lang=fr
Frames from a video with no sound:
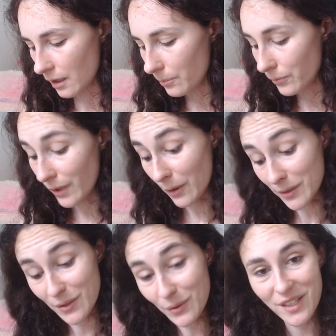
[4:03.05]
Hop, alors
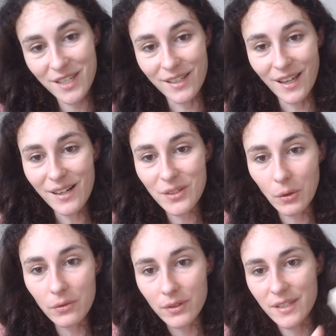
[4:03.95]
c'est original, je
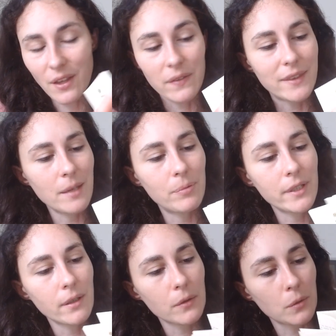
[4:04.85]
trouve. Hein, c'est un
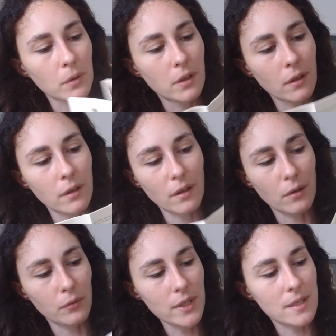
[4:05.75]
dépliant, donc euh,
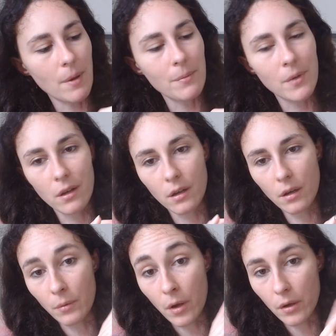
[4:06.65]
en fait, c'est même
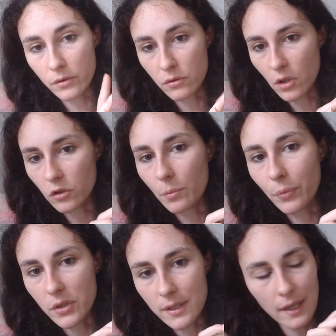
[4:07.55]
une sorte de
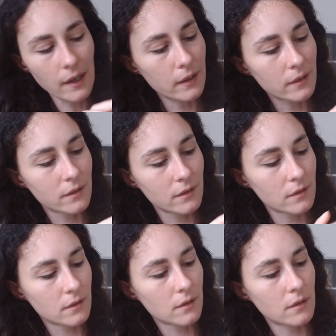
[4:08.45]
poster.
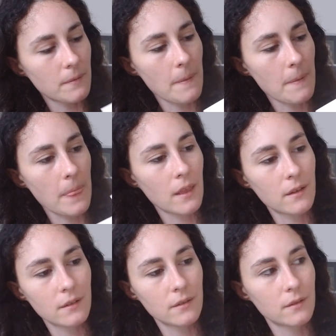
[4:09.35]

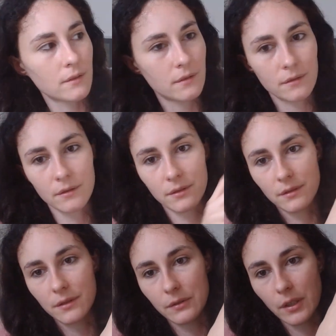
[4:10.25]

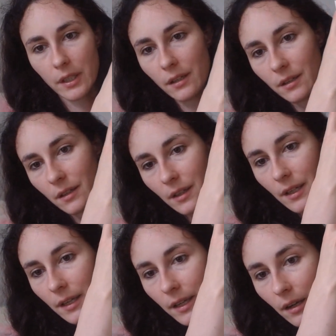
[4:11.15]
Vous voyez
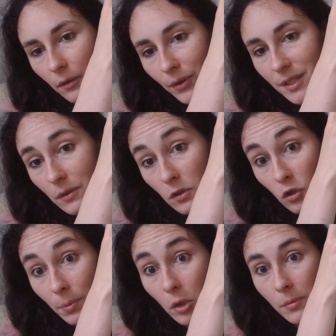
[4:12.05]
et en fait, je
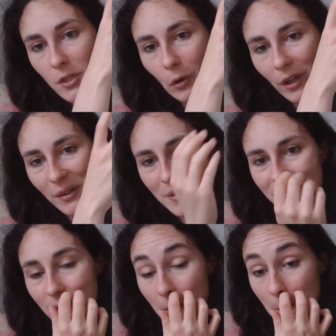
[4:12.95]
sais pas comment ils ont
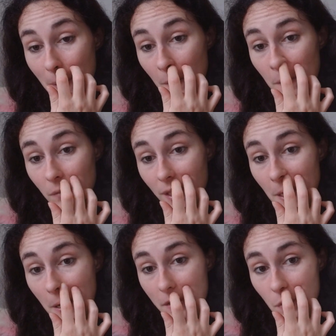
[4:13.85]
réussi, mais en effet, il
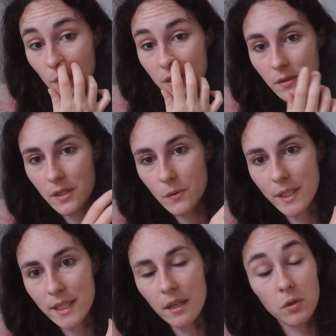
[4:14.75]
y a les
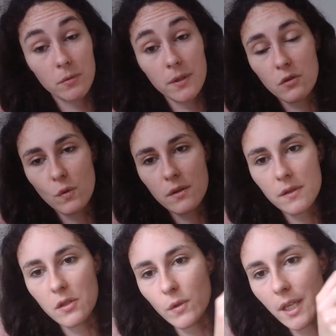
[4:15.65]
78 cartes. Donc je me disais
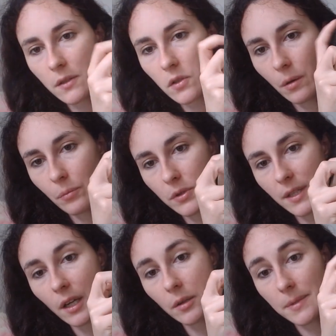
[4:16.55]
78 cartes sur un
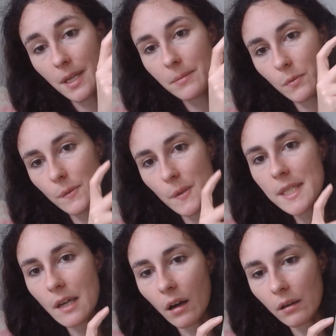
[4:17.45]
poster comme ça, mais oui, oui,
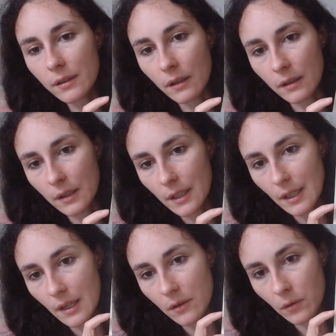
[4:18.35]
ça rentre.
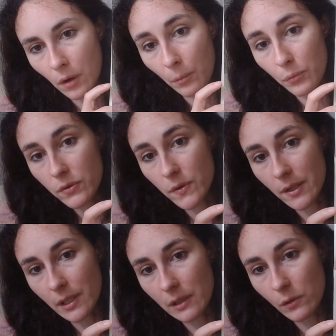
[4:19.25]
Donc en plus, vous
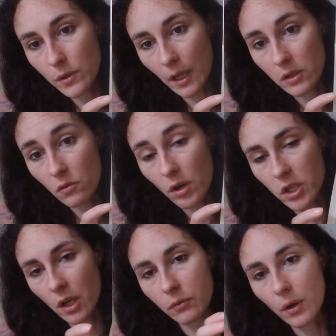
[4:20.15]
avez l'illustration à
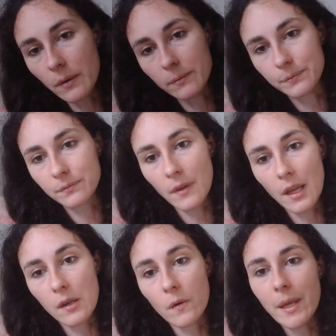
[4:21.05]
chaque fois.
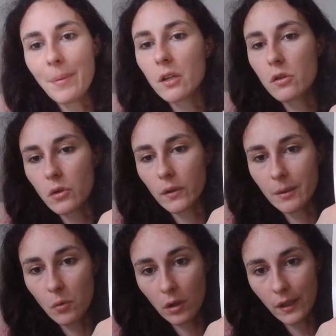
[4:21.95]
Et on n'est pas que sur
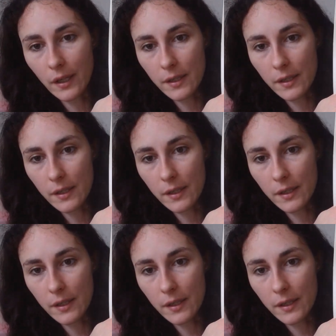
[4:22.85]
des mots-clés.